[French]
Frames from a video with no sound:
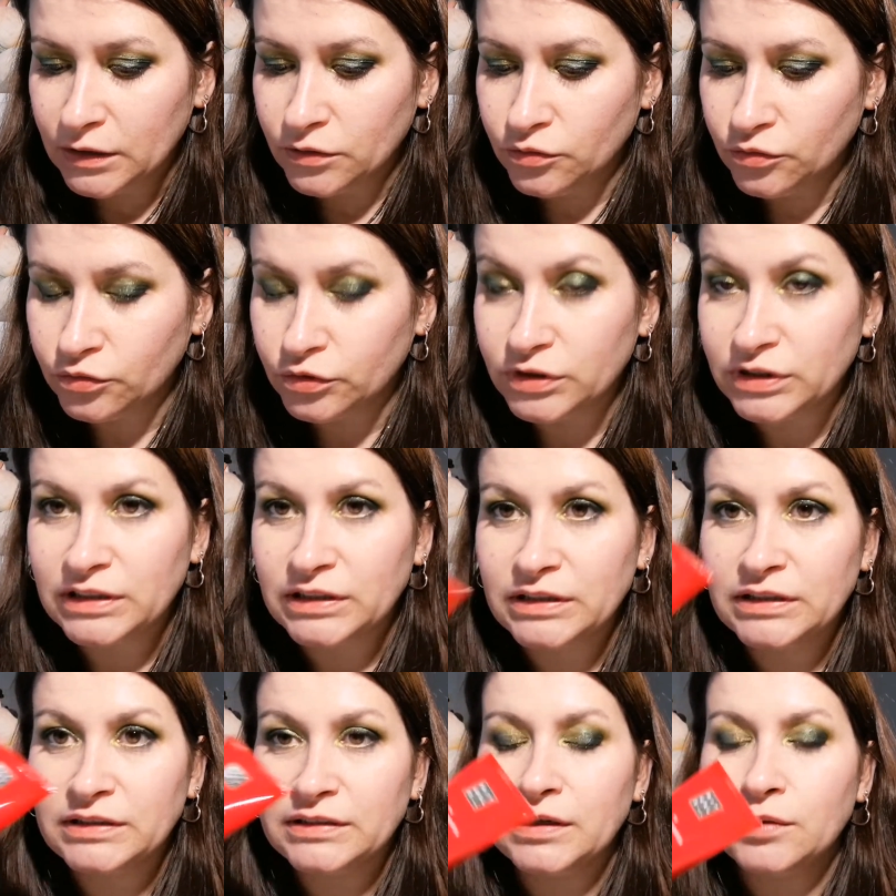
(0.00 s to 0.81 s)
Donc
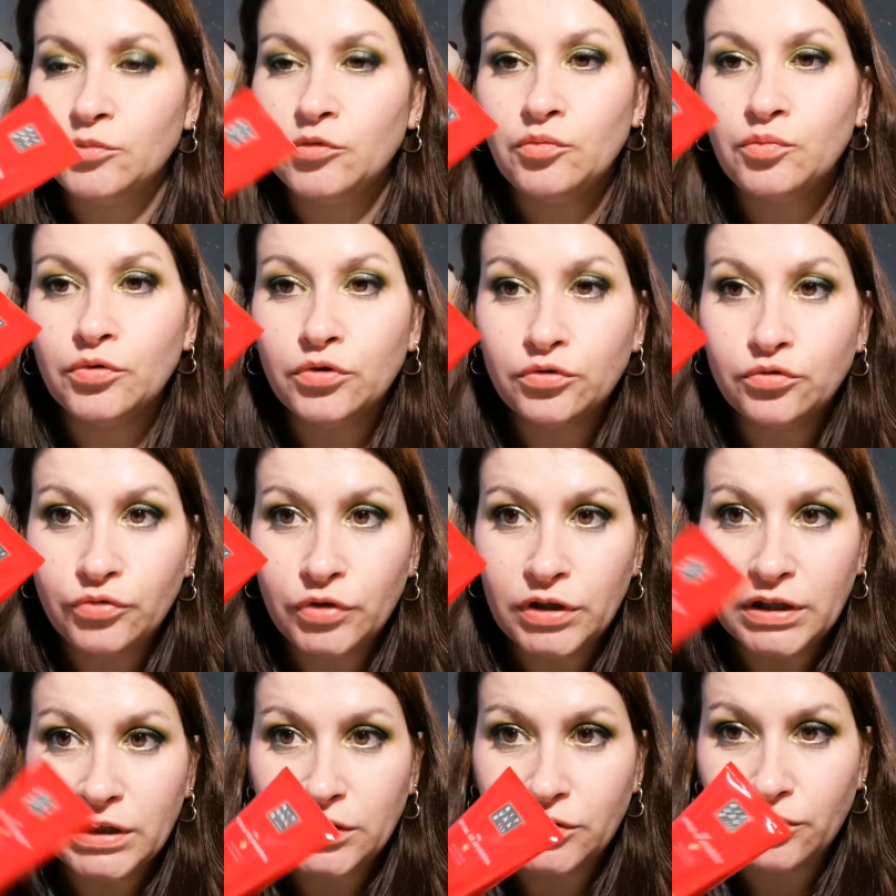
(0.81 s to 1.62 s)
c'est des très bons
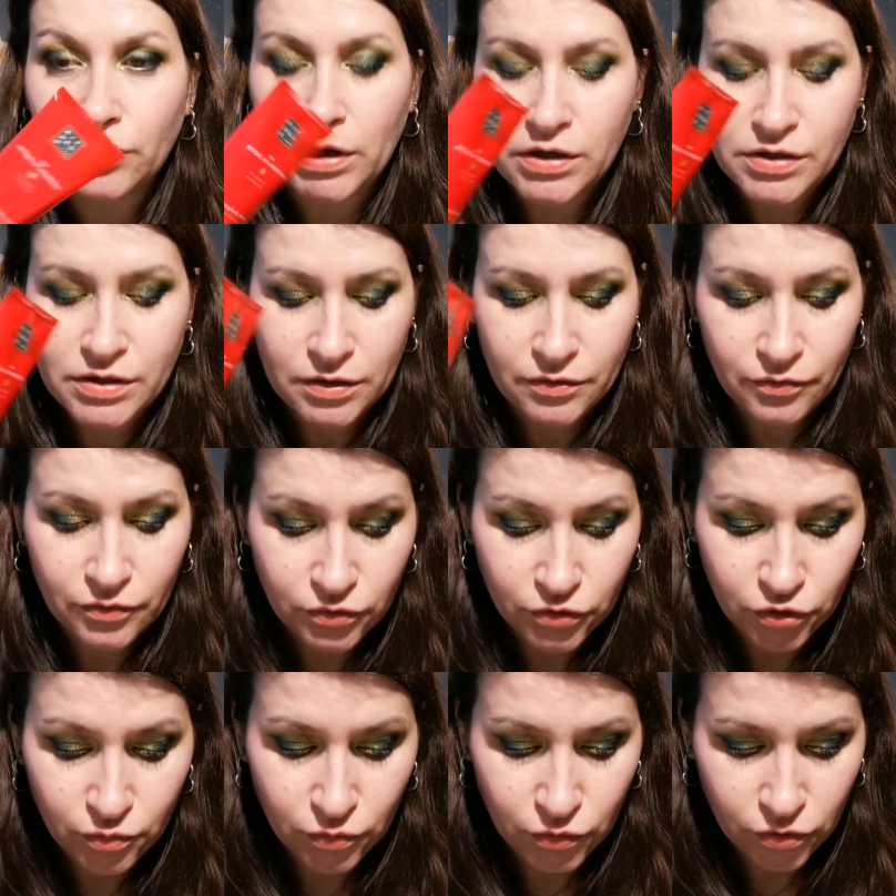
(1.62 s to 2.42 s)
produits Rituals. Hein.
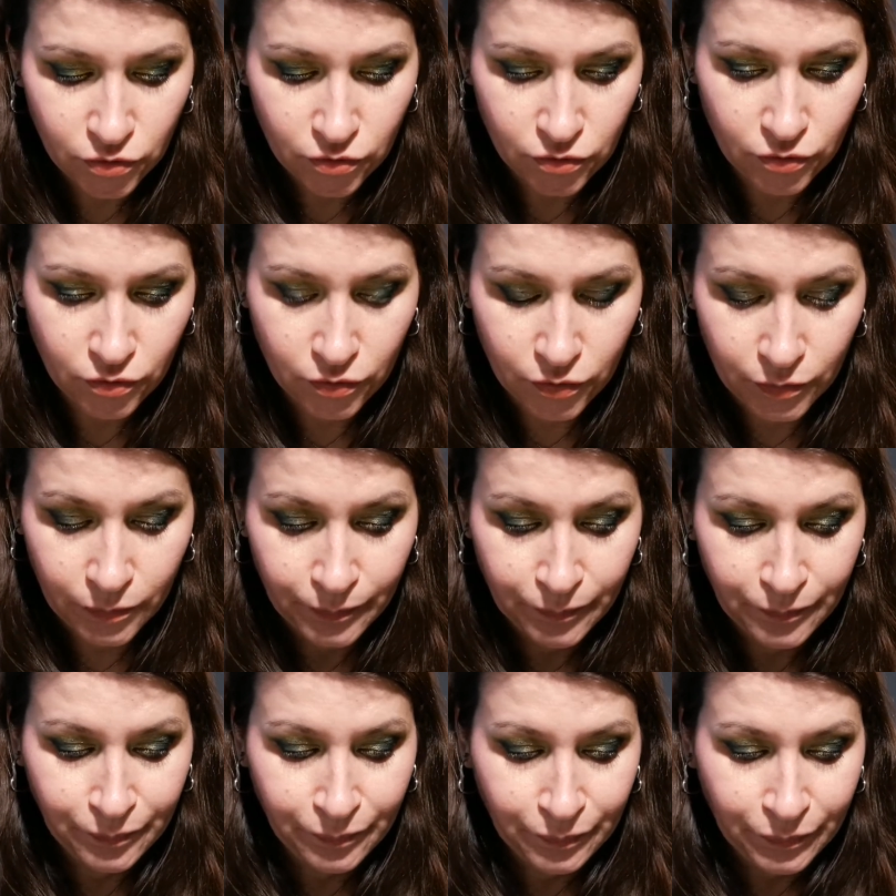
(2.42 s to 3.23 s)
Franchement, euh,
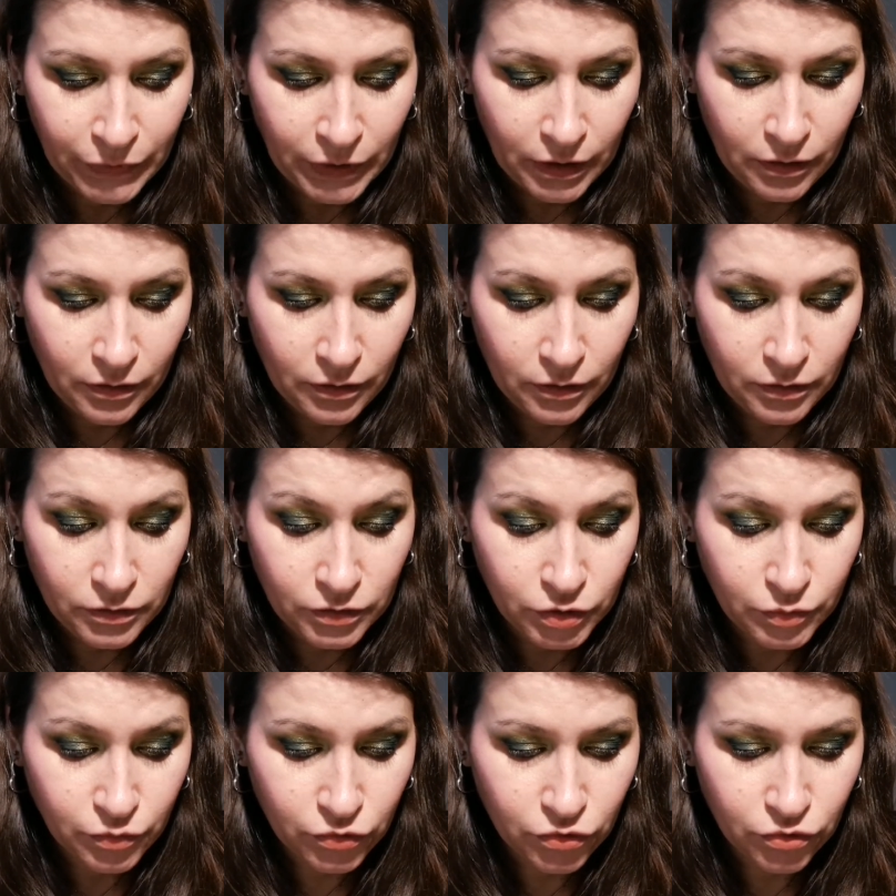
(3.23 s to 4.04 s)

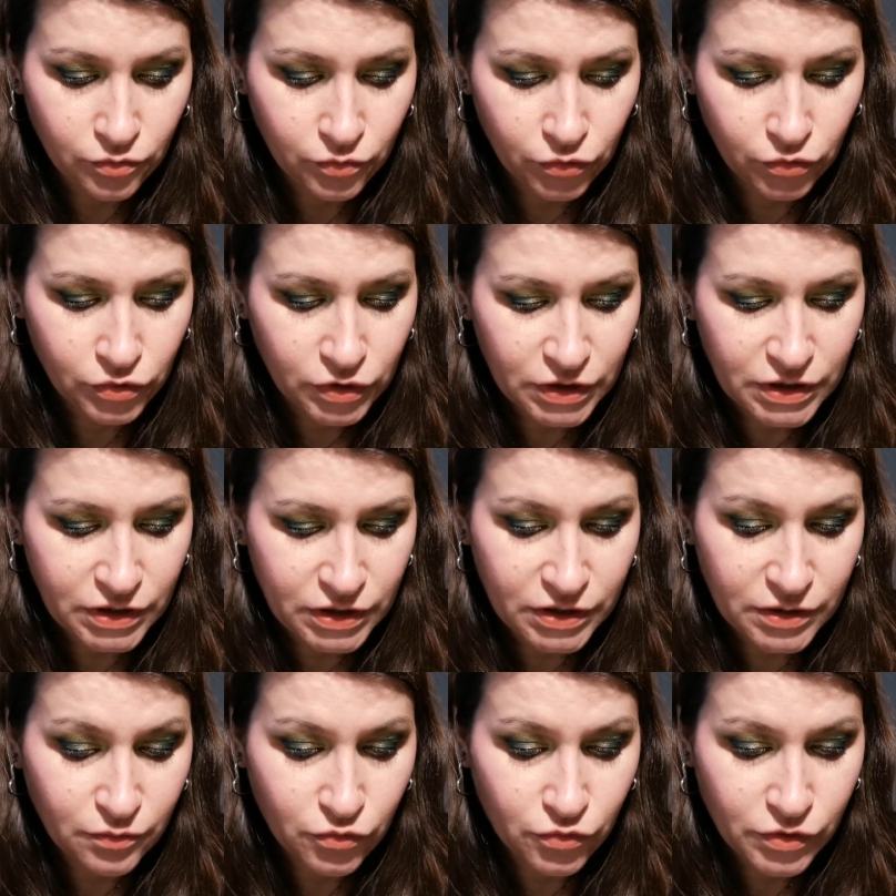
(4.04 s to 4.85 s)
euh, j'ai beaucoup de monde qui,
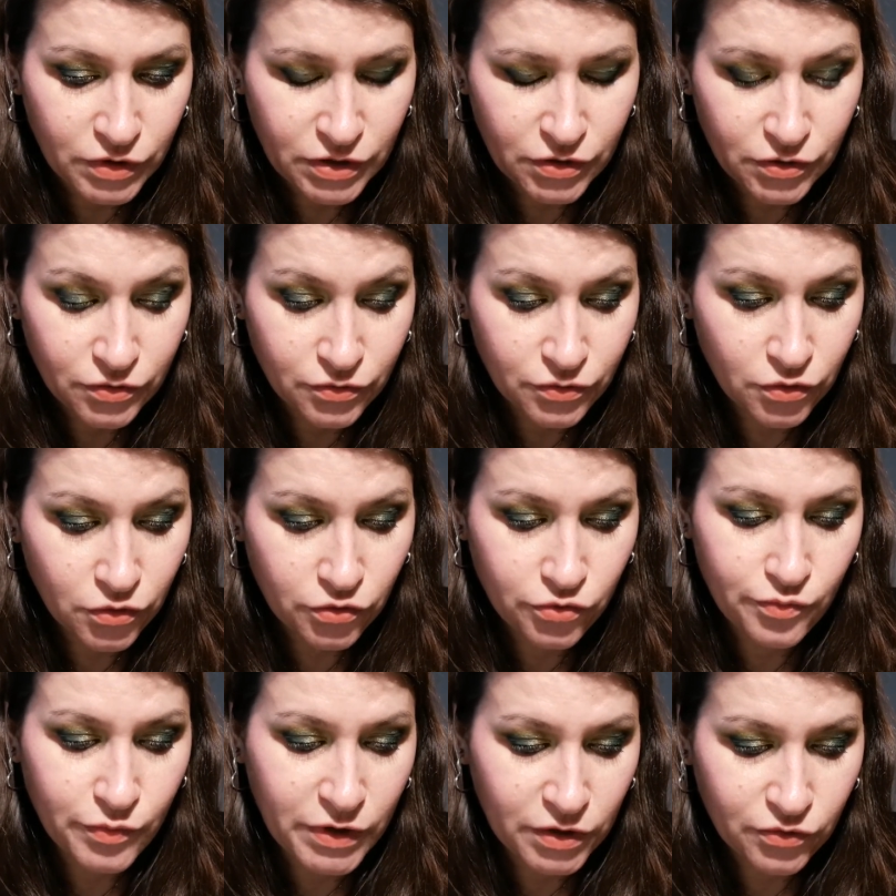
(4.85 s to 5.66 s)
me disent
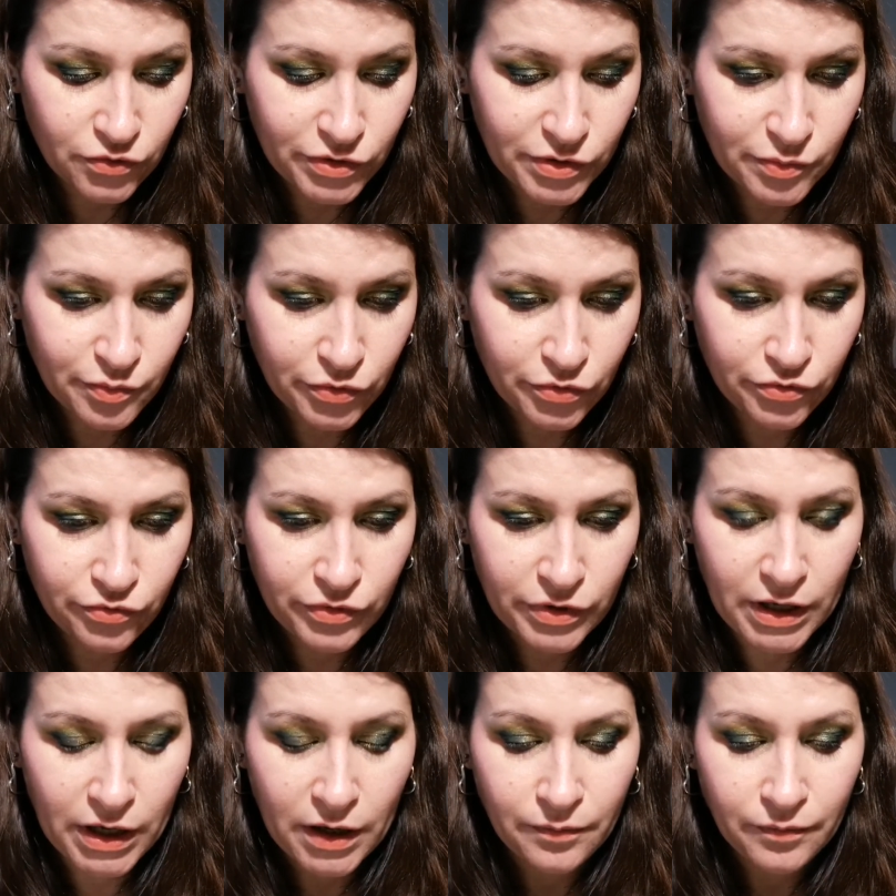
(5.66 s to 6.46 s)
que du bien de ces
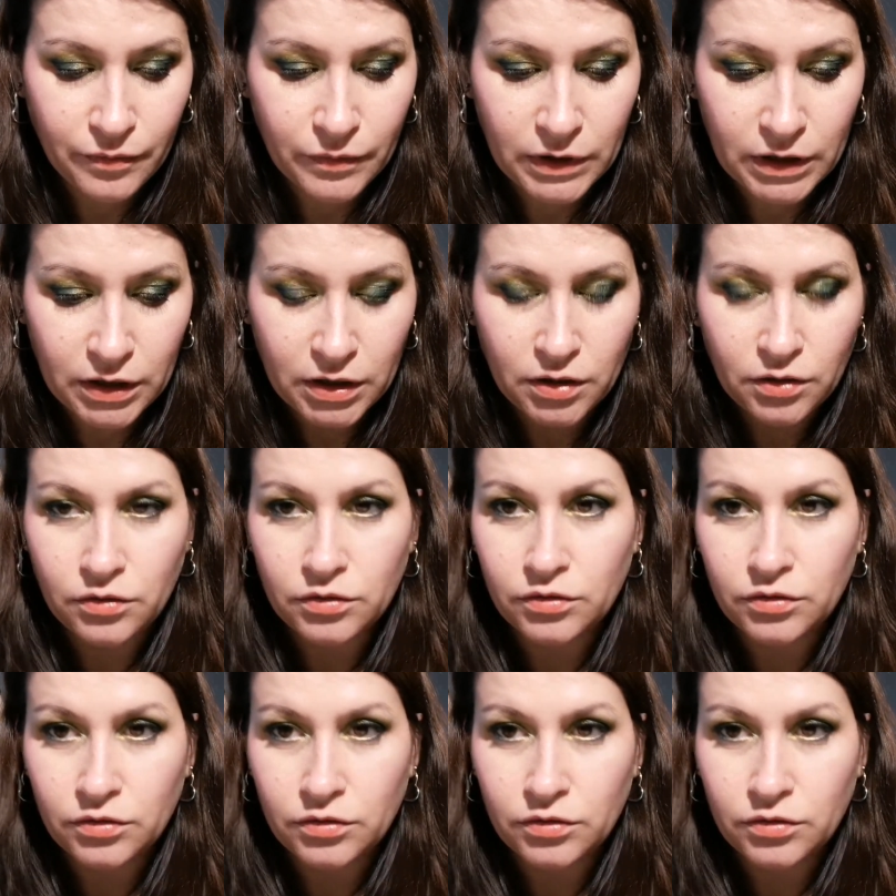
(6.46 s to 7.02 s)
produits-là. Et